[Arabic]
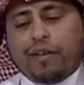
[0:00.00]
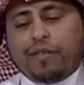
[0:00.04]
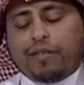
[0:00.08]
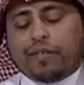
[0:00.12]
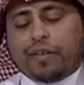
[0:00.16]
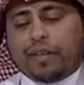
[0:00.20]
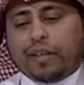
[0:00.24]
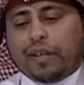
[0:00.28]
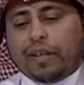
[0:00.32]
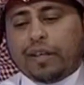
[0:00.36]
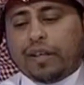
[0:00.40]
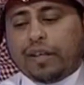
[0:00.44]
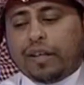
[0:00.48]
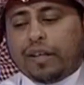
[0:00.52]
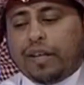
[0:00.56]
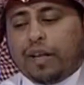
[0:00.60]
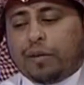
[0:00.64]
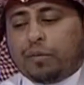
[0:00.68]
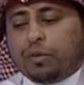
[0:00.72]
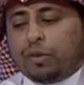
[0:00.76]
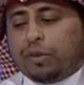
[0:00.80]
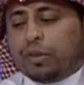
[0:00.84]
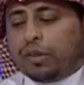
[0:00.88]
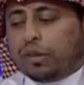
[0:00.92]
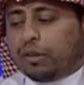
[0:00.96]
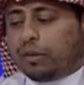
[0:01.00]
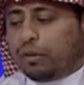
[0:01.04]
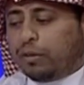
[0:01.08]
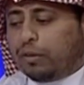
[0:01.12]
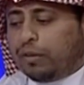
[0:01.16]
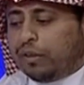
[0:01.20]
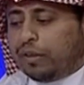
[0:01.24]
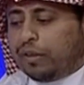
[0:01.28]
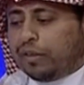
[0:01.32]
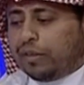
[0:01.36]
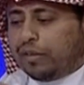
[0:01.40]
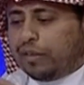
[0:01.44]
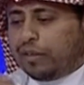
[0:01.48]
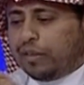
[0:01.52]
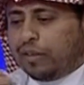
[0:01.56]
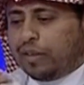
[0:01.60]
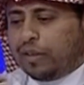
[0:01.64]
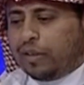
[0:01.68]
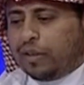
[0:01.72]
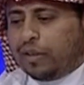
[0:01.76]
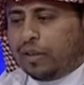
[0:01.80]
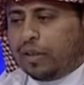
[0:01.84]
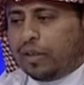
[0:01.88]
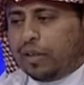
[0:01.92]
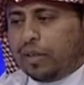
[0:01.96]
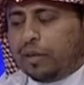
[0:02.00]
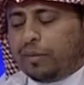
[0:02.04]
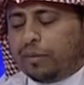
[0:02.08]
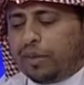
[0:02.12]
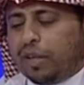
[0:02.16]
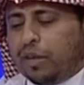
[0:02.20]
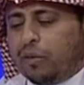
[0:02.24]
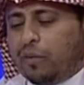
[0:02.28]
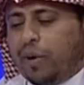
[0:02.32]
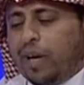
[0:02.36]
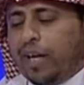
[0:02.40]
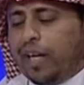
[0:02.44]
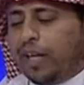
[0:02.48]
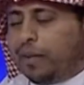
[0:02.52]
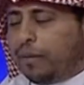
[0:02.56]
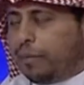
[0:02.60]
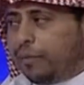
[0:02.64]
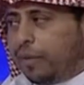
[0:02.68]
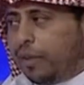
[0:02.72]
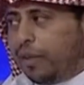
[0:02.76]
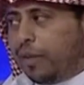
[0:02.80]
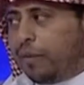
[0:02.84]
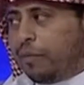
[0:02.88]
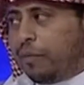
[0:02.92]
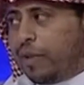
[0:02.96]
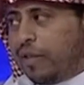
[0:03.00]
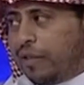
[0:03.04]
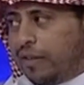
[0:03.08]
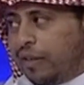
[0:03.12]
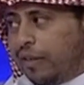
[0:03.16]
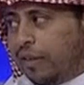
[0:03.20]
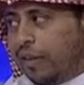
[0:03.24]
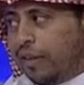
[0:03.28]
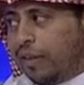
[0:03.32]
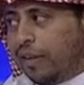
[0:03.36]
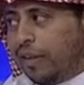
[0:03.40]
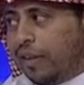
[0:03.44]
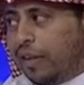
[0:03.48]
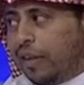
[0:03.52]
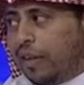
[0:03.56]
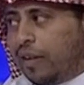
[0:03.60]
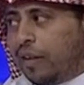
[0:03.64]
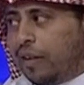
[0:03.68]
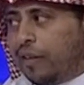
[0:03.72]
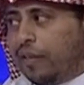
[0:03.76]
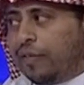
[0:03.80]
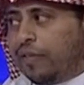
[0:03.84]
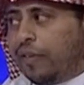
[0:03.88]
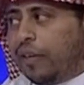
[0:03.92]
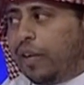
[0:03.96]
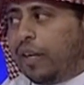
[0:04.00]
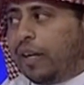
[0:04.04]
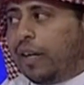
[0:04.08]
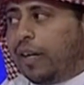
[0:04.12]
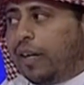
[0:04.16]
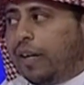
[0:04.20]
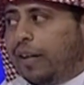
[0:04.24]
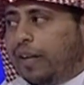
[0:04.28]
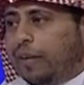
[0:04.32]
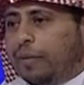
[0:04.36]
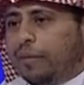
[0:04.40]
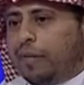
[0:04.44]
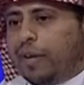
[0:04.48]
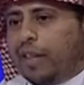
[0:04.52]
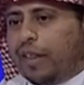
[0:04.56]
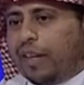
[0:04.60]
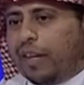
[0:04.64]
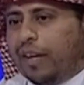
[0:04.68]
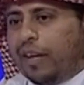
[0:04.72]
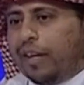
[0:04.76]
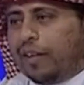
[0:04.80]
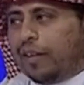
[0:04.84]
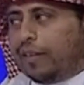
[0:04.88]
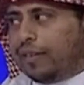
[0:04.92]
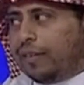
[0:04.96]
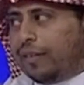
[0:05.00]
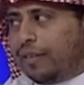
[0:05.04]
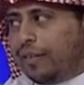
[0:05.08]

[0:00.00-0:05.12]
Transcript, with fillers: فلا بد يكون يبدا الوعي من المنزل فمثلا